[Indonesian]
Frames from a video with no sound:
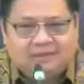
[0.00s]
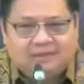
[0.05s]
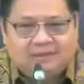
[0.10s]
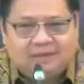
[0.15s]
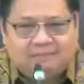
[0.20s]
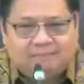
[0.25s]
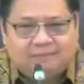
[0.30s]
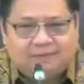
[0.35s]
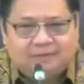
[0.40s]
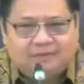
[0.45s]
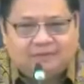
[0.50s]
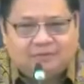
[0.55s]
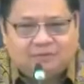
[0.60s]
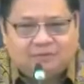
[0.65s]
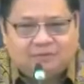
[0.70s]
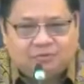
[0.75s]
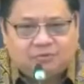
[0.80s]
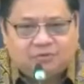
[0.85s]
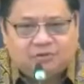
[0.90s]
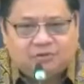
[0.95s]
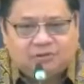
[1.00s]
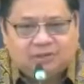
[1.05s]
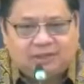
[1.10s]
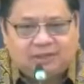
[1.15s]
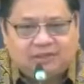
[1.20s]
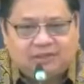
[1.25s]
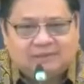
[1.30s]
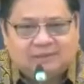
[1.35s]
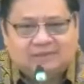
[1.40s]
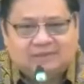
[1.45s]
dapat terus eh,
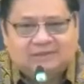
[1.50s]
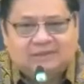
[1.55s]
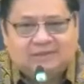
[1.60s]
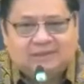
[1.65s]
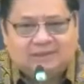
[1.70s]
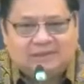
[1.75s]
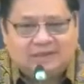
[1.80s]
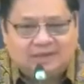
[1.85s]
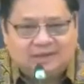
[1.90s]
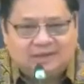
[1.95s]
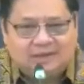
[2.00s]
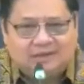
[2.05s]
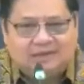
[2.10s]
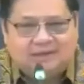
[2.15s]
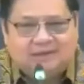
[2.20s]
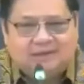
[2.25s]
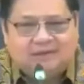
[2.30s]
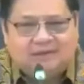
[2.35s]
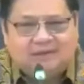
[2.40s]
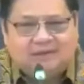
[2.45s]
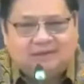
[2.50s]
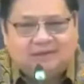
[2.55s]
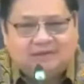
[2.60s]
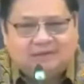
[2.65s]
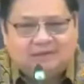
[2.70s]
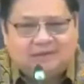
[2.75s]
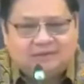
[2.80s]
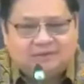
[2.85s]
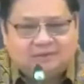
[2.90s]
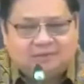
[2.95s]
tersedia
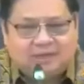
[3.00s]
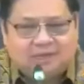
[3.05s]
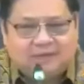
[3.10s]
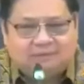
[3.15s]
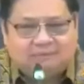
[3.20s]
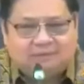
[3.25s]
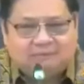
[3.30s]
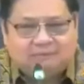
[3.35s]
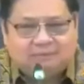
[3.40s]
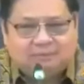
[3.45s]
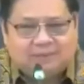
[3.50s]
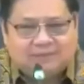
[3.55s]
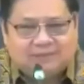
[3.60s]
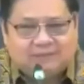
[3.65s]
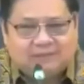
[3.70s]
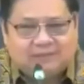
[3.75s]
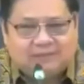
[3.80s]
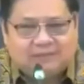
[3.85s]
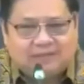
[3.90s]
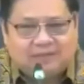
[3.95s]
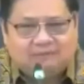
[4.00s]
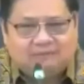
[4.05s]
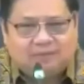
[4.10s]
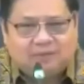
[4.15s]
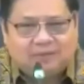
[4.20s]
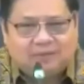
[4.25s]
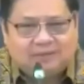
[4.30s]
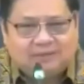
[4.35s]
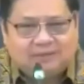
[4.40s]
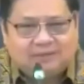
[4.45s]
dan juga dapat memastikan
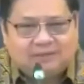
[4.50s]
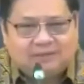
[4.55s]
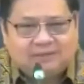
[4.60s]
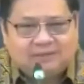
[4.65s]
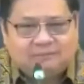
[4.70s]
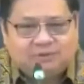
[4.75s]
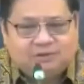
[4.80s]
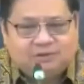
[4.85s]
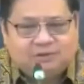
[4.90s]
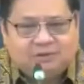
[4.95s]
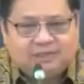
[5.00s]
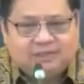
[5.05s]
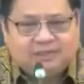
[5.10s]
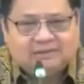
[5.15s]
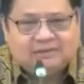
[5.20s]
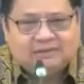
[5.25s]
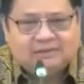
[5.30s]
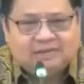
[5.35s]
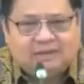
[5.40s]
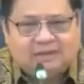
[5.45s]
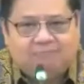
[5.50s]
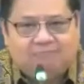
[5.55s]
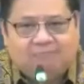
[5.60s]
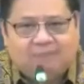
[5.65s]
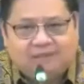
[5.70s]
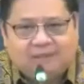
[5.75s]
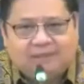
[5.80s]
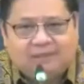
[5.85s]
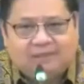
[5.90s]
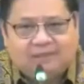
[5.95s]
bahwa distribusinya
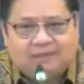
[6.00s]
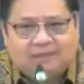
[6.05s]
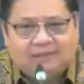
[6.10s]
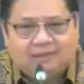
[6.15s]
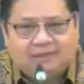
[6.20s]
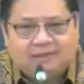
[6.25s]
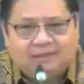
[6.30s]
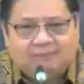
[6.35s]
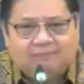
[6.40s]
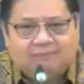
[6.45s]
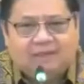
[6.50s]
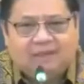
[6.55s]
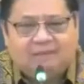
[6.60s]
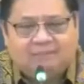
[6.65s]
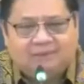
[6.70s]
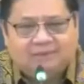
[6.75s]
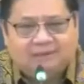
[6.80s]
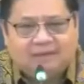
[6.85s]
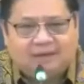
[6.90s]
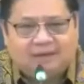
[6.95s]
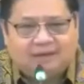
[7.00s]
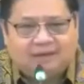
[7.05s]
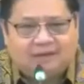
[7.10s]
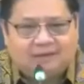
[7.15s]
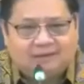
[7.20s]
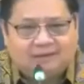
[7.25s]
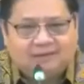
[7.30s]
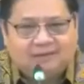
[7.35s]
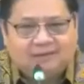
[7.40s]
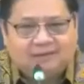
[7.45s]
sampai kepada
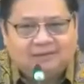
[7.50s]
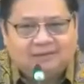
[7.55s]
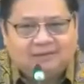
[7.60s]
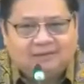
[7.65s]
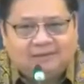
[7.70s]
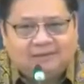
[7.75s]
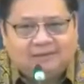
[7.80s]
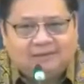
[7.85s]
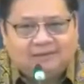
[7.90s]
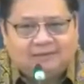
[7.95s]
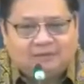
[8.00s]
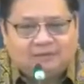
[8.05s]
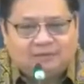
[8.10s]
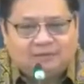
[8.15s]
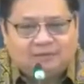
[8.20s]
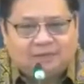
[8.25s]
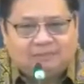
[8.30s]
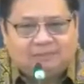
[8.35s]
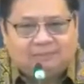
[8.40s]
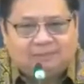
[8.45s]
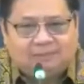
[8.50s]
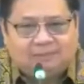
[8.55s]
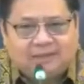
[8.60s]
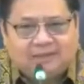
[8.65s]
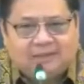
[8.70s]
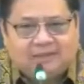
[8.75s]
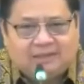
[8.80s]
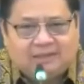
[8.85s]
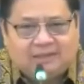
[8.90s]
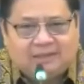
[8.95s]
masyarakat terutama
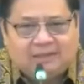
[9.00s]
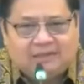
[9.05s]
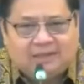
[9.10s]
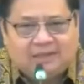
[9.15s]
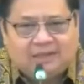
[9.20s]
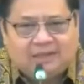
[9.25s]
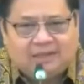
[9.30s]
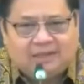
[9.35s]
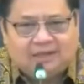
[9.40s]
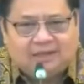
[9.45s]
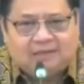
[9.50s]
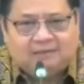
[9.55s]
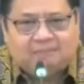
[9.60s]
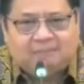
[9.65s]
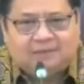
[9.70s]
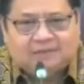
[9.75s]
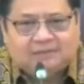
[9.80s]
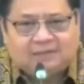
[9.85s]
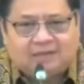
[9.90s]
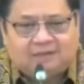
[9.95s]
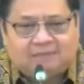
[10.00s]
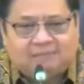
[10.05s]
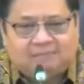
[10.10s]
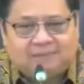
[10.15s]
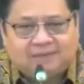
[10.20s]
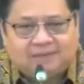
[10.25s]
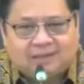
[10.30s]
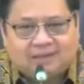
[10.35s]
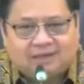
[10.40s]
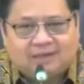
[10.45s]
di eh,
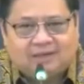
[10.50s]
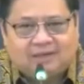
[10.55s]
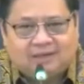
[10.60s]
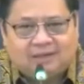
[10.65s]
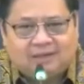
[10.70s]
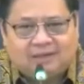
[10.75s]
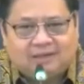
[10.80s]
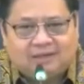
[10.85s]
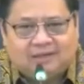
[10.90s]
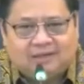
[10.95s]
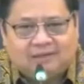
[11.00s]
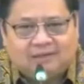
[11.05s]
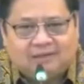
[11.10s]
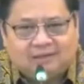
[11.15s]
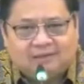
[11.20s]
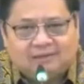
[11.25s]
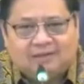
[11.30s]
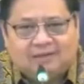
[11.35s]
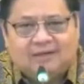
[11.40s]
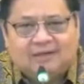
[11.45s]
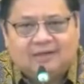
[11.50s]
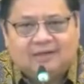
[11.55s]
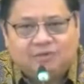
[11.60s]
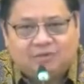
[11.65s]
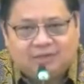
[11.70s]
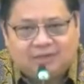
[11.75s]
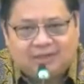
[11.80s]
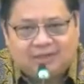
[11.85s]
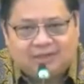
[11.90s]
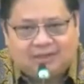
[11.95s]
pasar-pasar uh, uh,
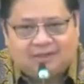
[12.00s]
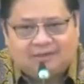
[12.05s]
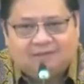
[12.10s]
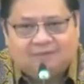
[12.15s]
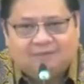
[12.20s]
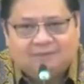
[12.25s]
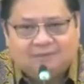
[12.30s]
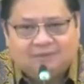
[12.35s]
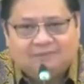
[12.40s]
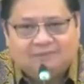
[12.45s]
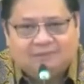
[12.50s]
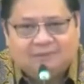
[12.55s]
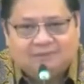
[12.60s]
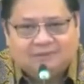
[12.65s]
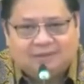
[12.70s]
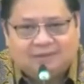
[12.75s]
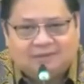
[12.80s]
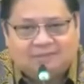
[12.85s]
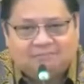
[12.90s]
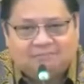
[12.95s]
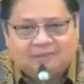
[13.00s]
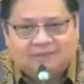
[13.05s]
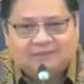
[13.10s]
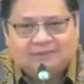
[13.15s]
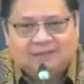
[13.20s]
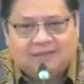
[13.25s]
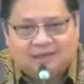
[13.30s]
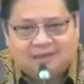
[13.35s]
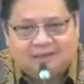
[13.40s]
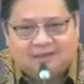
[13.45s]
tradisional ataupun di pasar
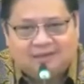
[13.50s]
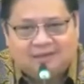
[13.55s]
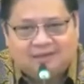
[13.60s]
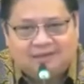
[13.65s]
basah